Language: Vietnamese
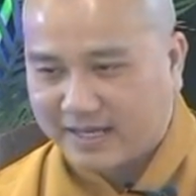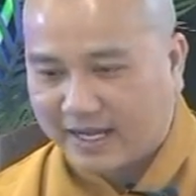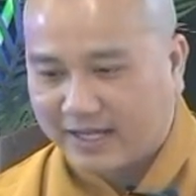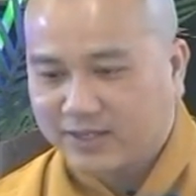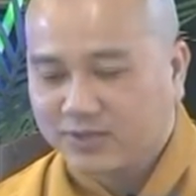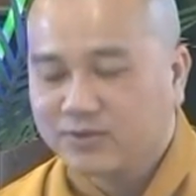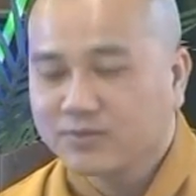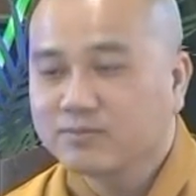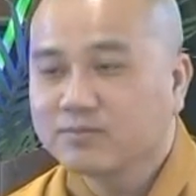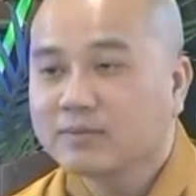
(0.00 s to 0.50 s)

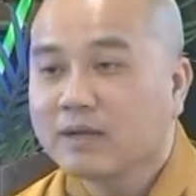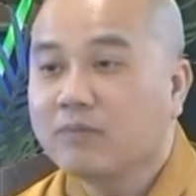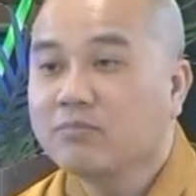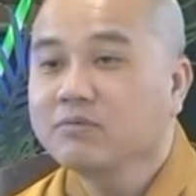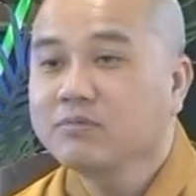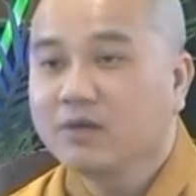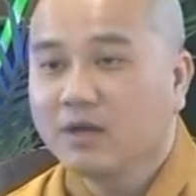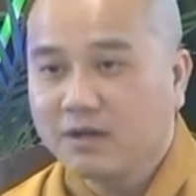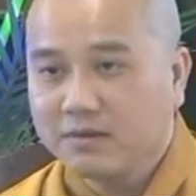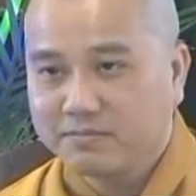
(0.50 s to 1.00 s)
để chúng
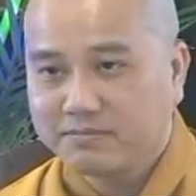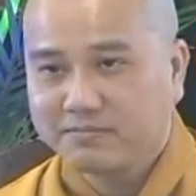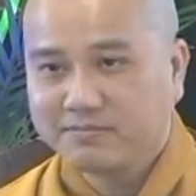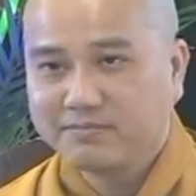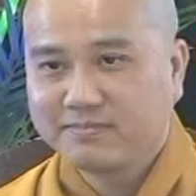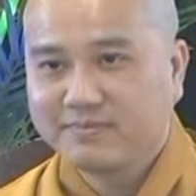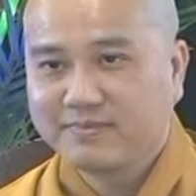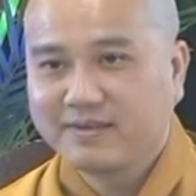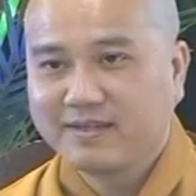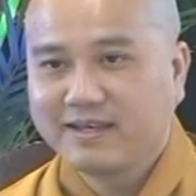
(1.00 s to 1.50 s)
đóng góp.
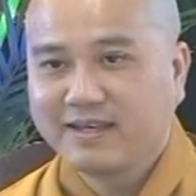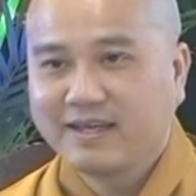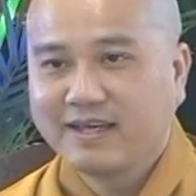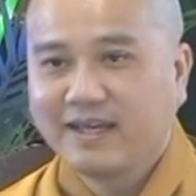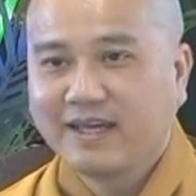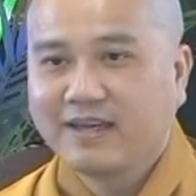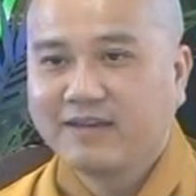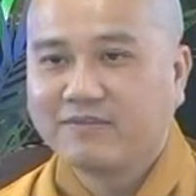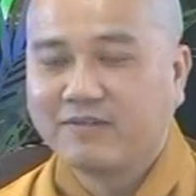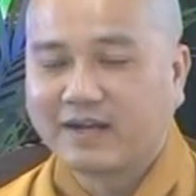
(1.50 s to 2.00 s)

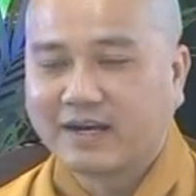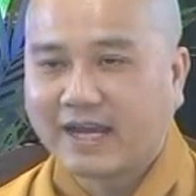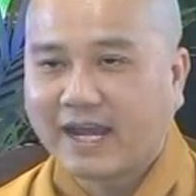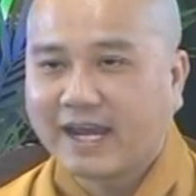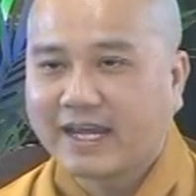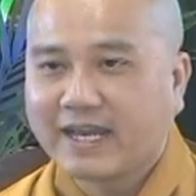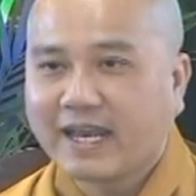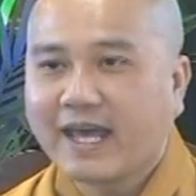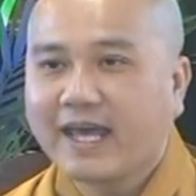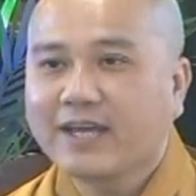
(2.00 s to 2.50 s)
Và
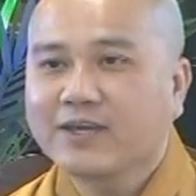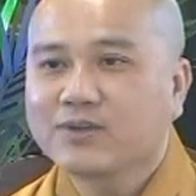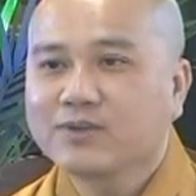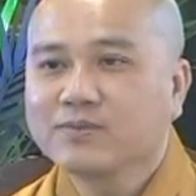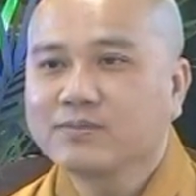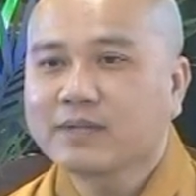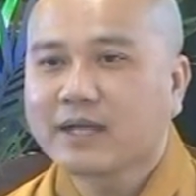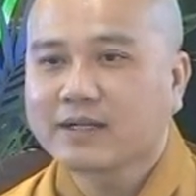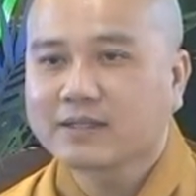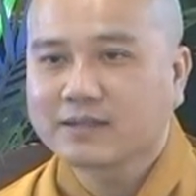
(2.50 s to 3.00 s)
ngày nay
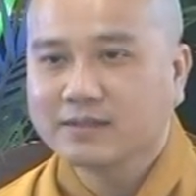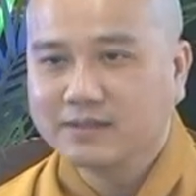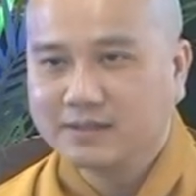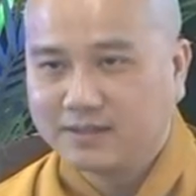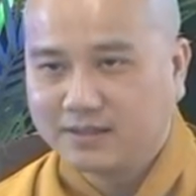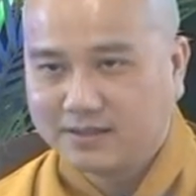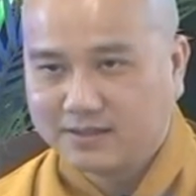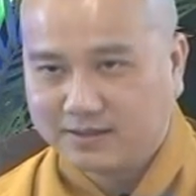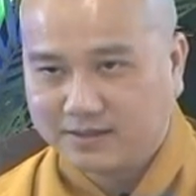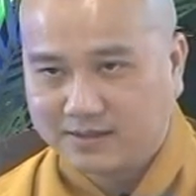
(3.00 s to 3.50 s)
chúng ta
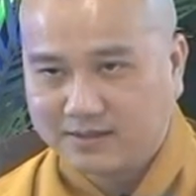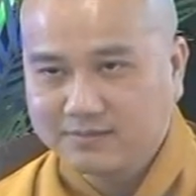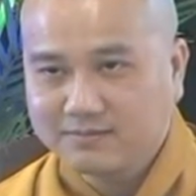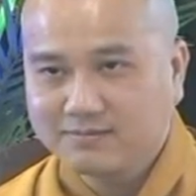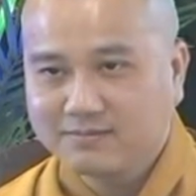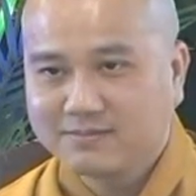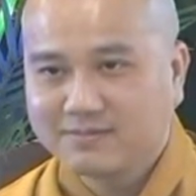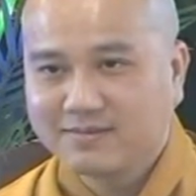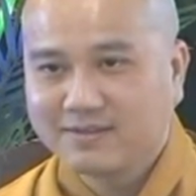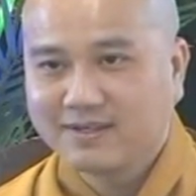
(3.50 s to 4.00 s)
thừa
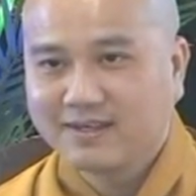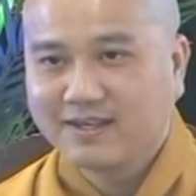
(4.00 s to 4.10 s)
hưởng